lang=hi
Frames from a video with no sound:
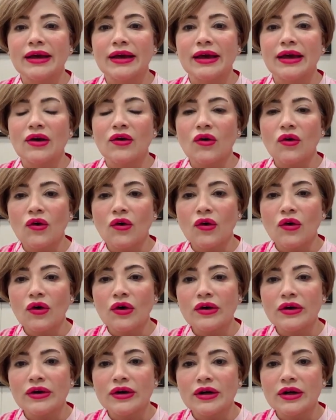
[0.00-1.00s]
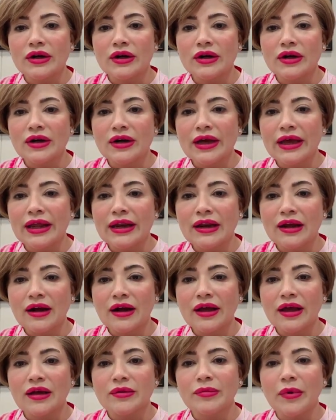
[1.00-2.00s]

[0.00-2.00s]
है और हिना uh,